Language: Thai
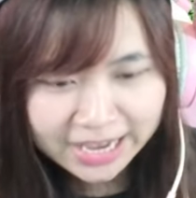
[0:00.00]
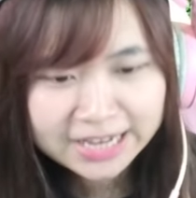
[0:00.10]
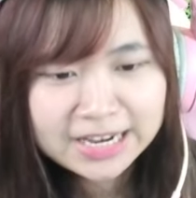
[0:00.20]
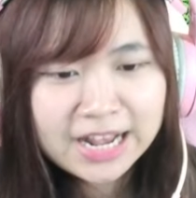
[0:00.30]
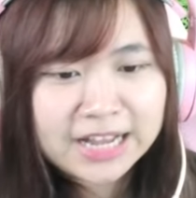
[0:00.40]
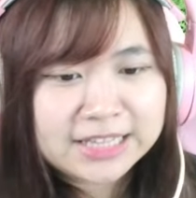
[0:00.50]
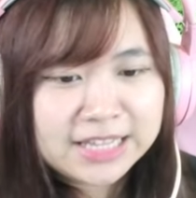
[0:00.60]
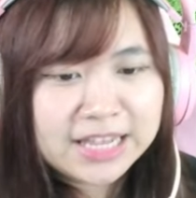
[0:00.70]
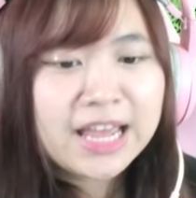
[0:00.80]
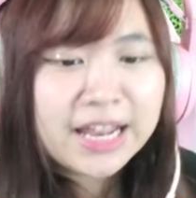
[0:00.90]
ทนะคะที่
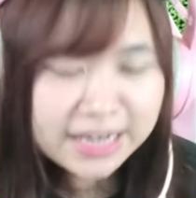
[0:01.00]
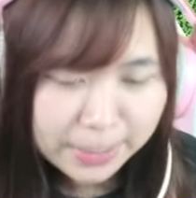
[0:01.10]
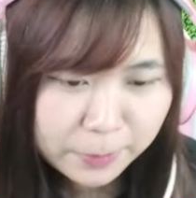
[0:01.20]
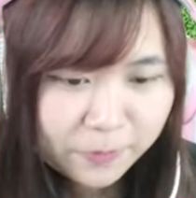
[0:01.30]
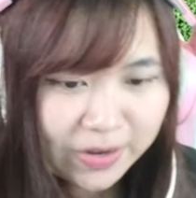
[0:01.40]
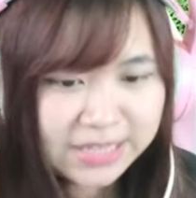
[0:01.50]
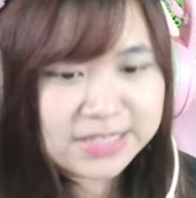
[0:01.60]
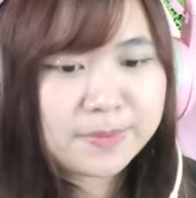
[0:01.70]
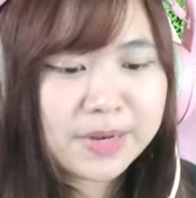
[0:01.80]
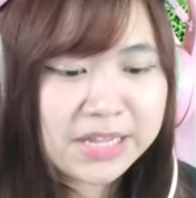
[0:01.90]
หน้าโปรไฟล์จี
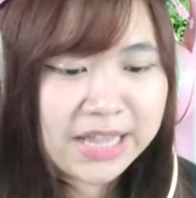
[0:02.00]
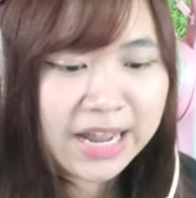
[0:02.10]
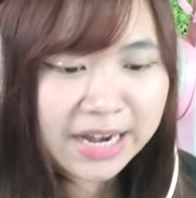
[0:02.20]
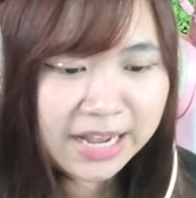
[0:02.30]
พิลิต้านะคะ